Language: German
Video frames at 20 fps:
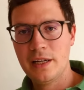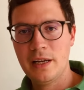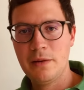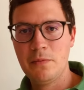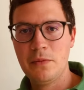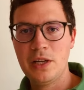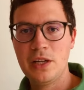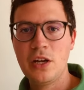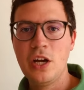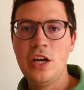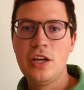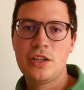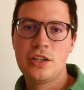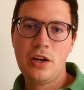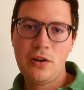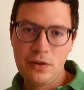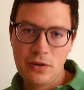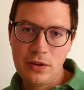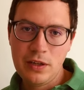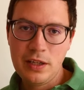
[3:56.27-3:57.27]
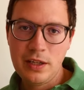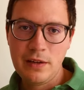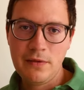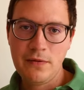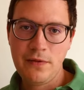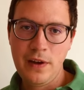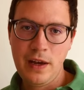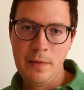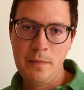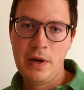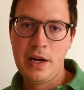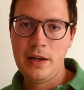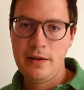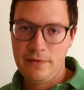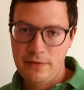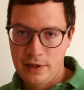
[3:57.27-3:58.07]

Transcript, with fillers: Nämlich schaut euch den Film an,